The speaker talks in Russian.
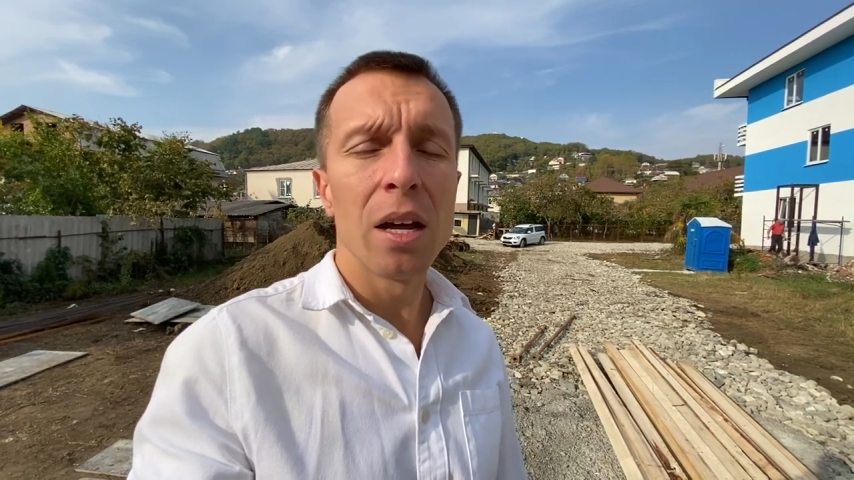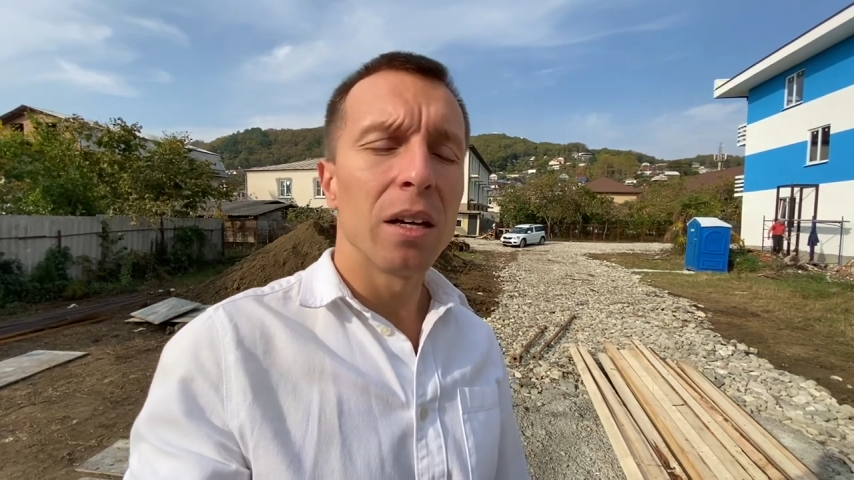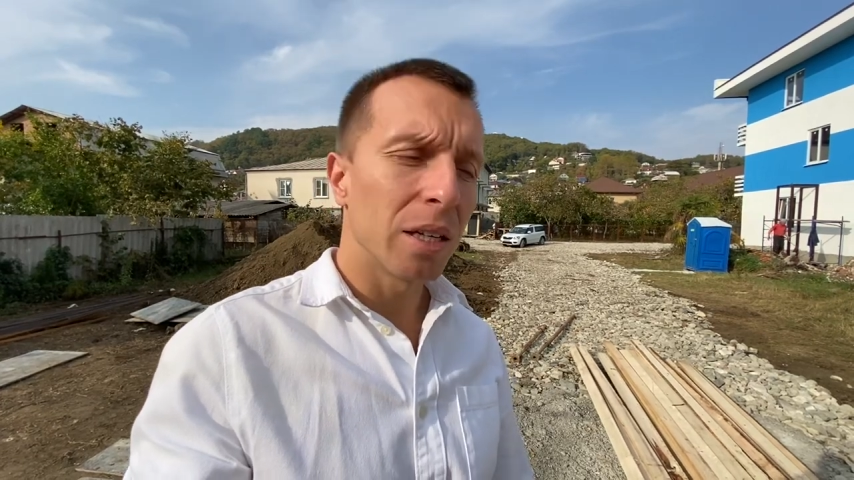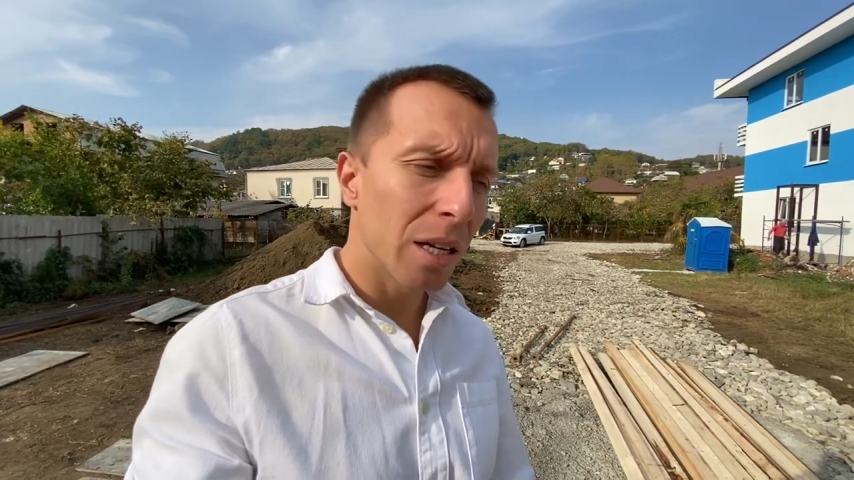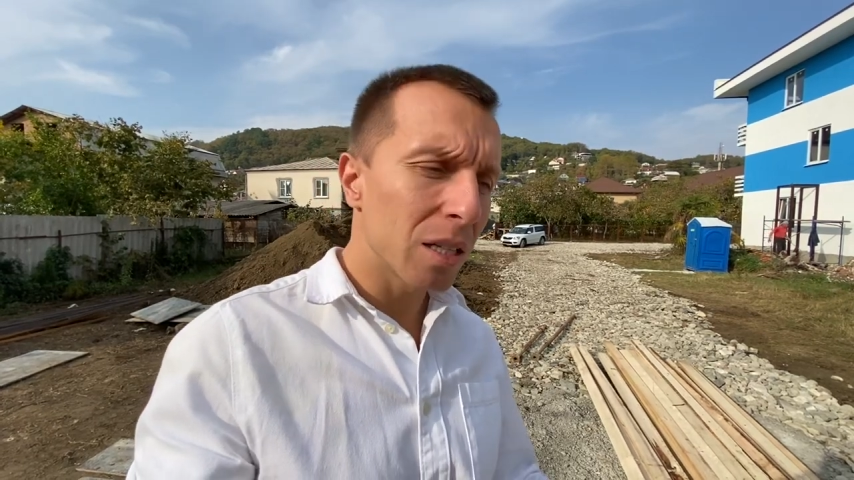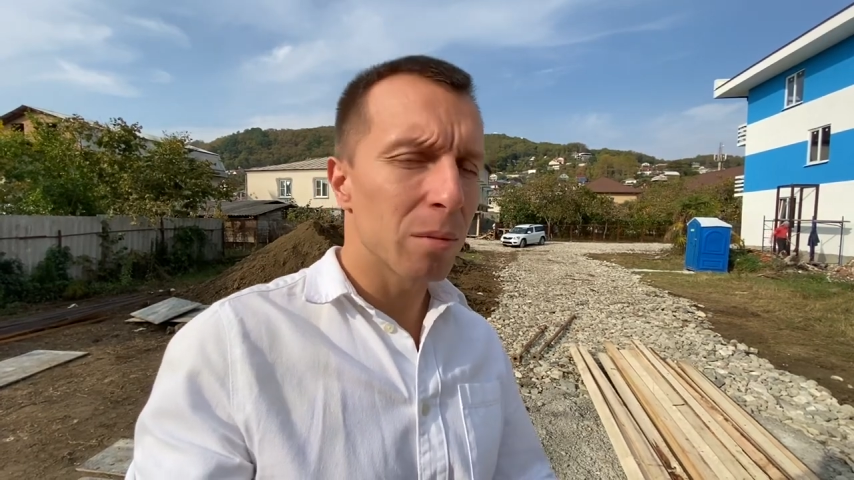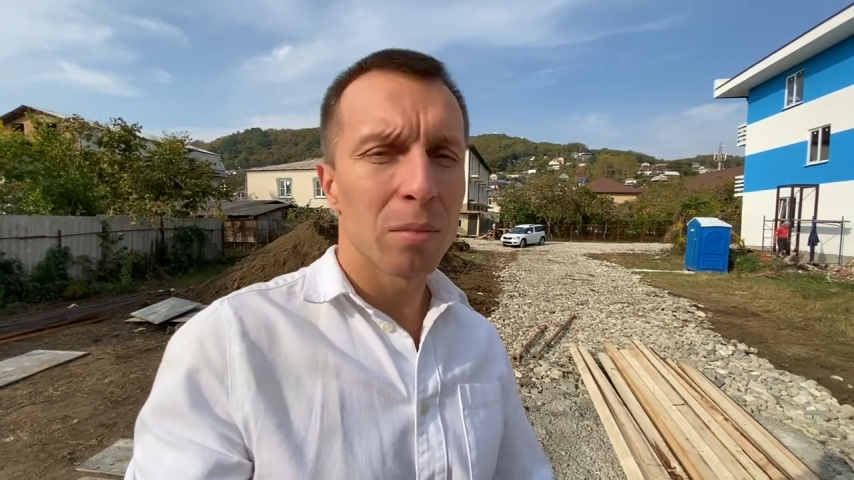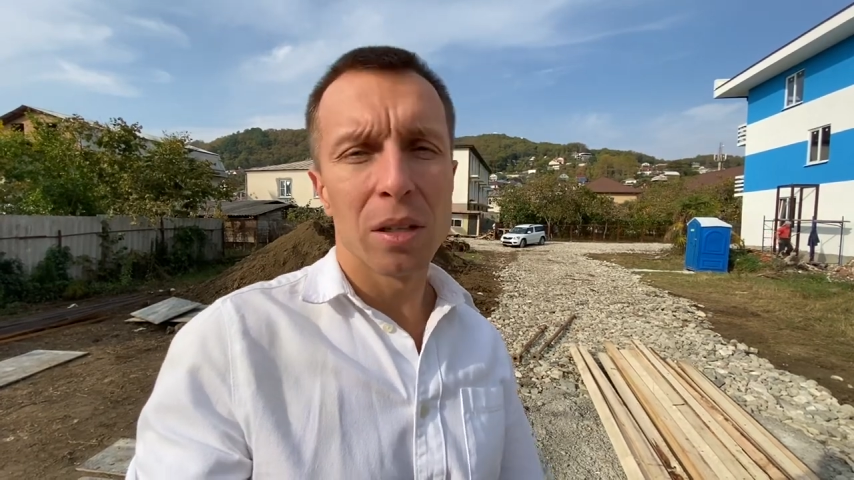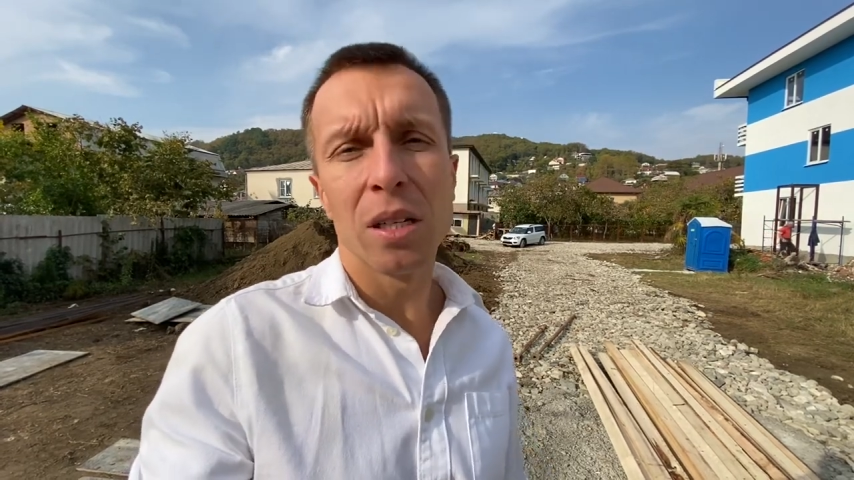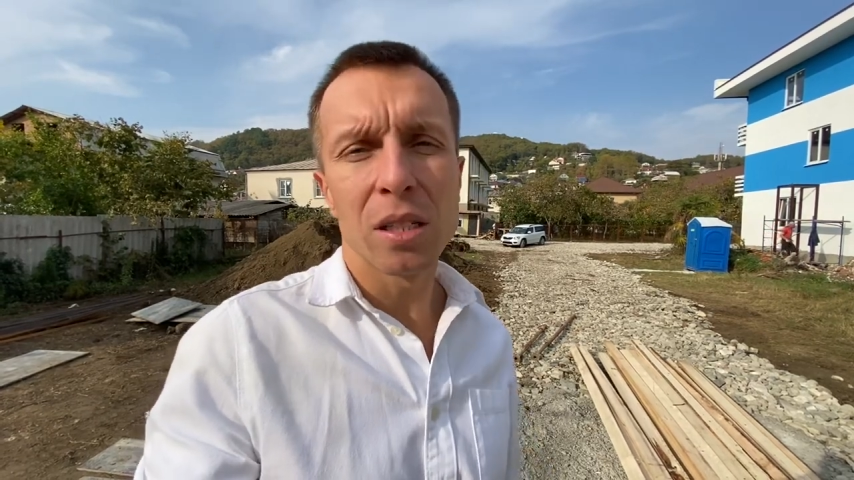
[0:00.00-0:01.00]
Я этим
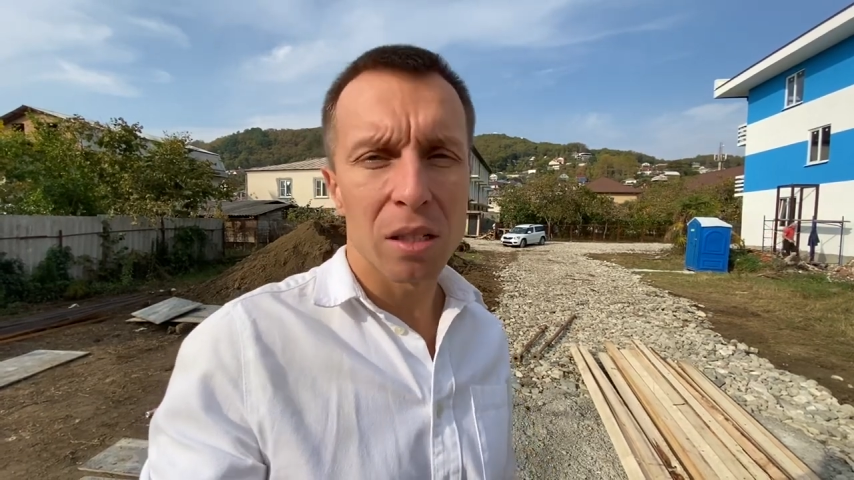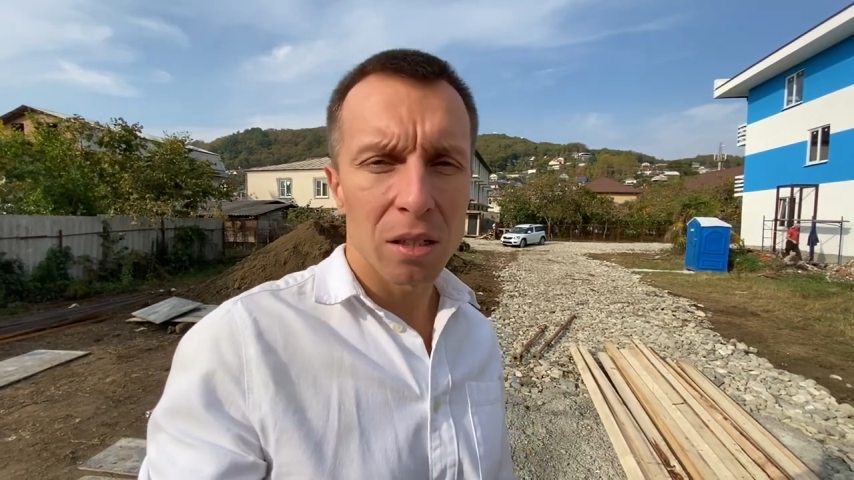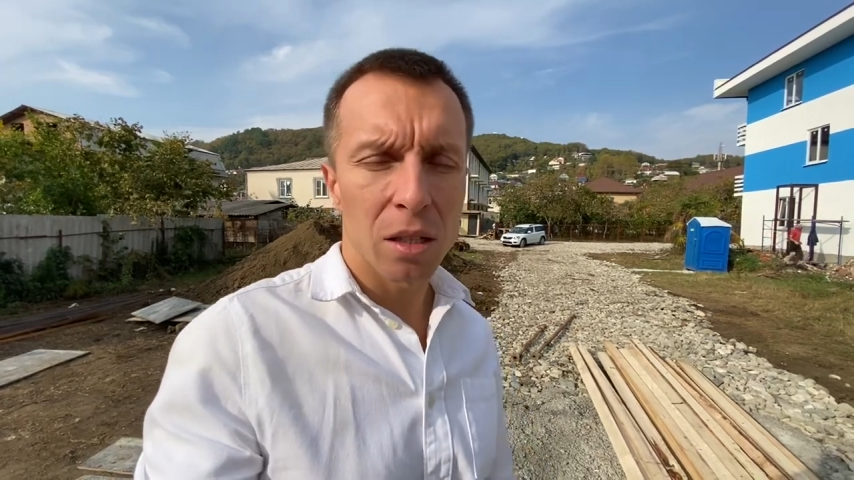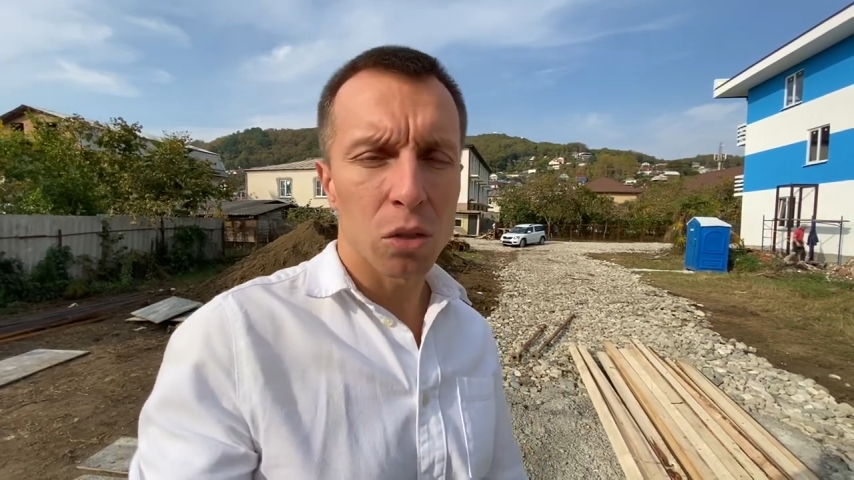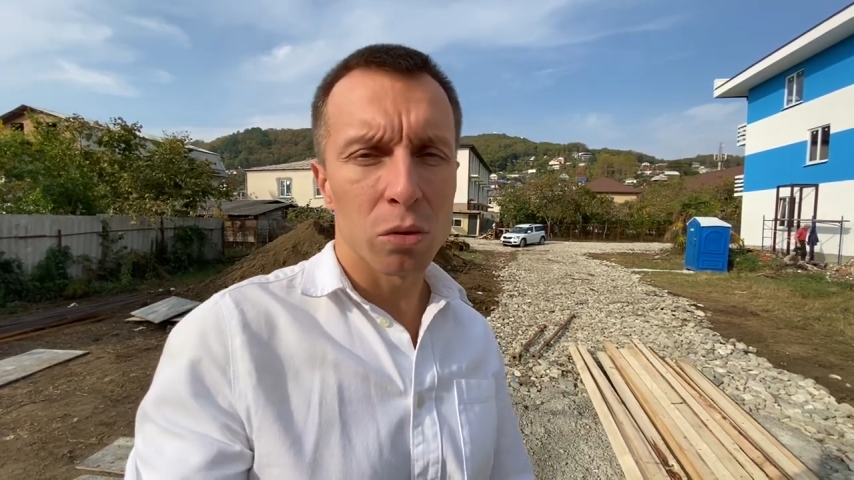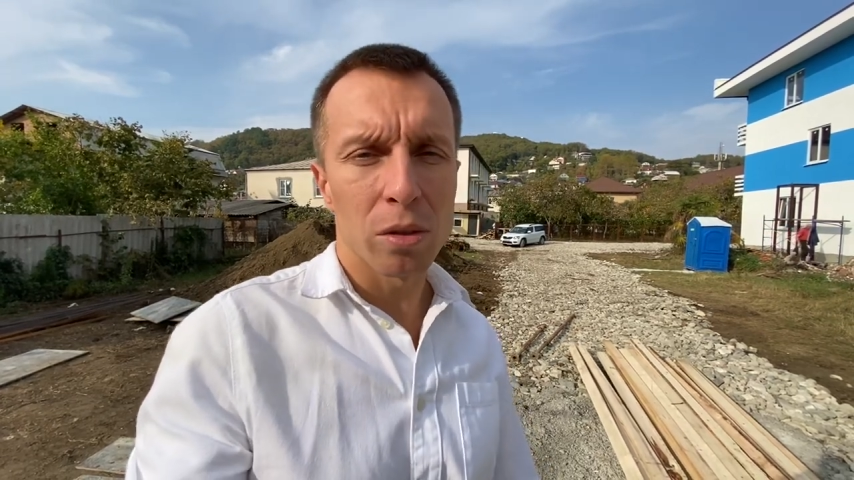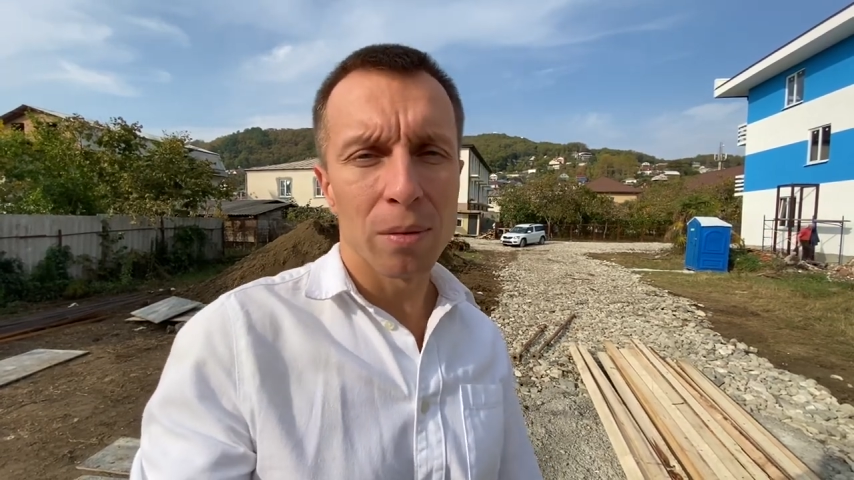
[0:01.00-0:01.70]
искренне горжусь.